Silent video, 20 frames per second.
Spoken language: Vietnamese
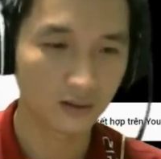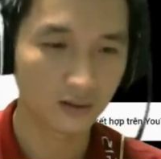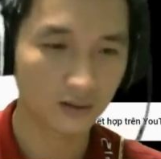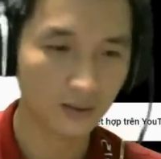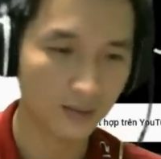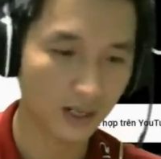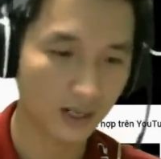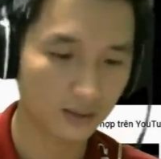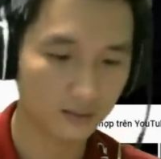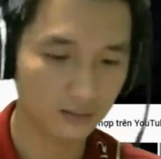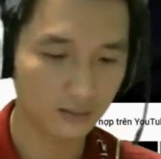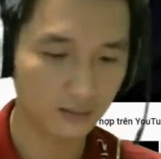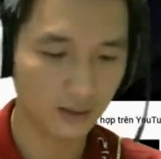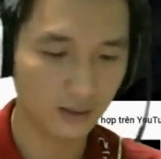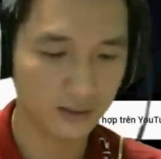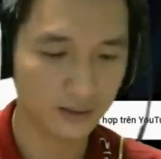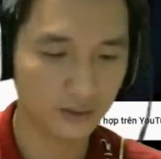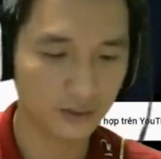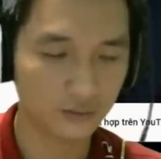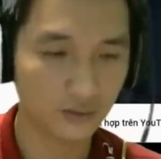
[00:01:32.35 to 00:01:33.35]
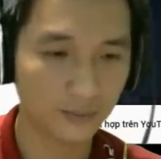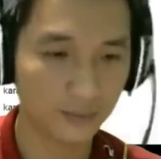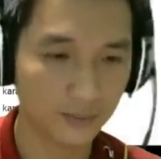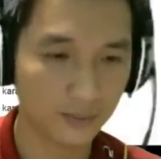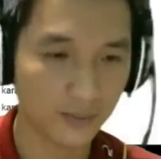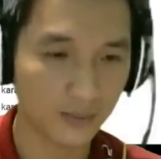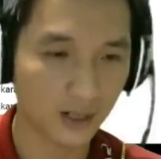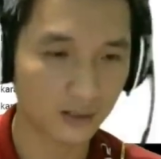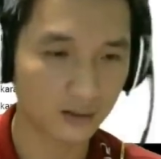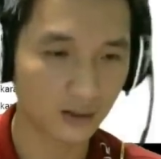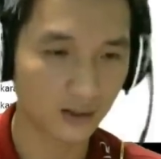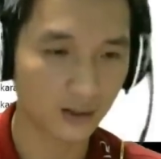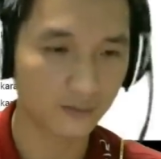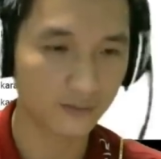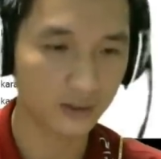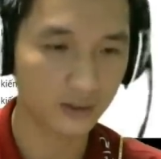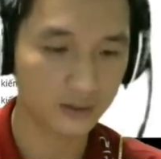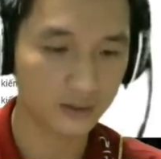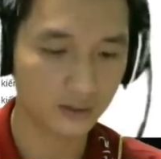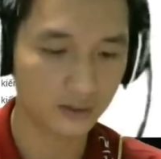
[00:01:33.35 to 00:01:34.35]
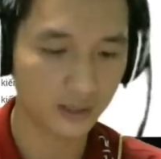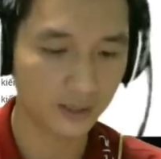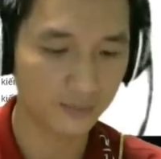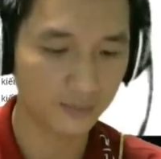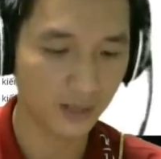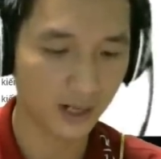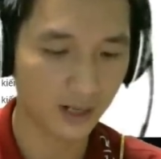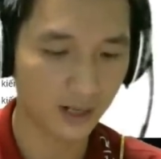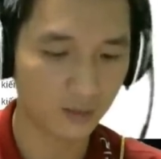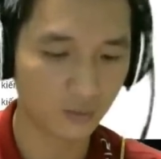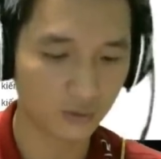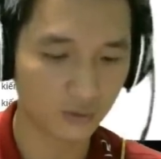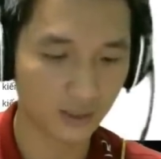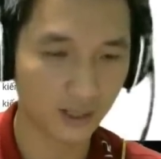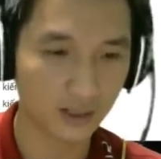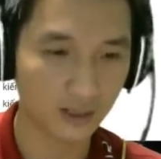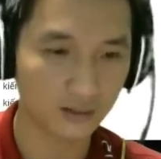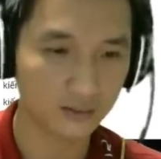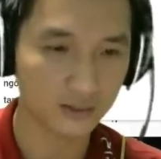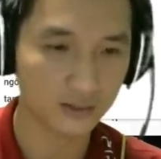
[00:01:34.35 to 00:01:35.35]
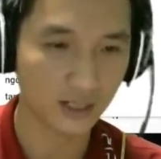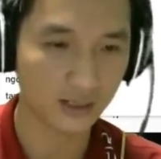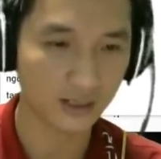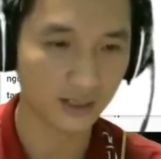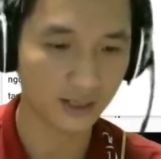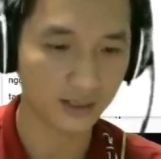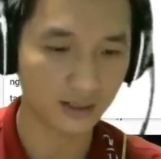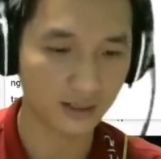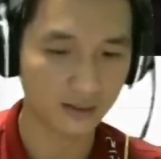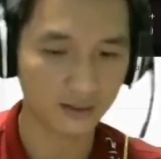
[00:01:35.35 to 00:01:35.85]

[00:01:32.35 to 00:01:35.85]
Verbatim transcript: Các bạn cứ lên YouTube các bạn viết chữ Kiếm Hào một cái là nó ra ngay này.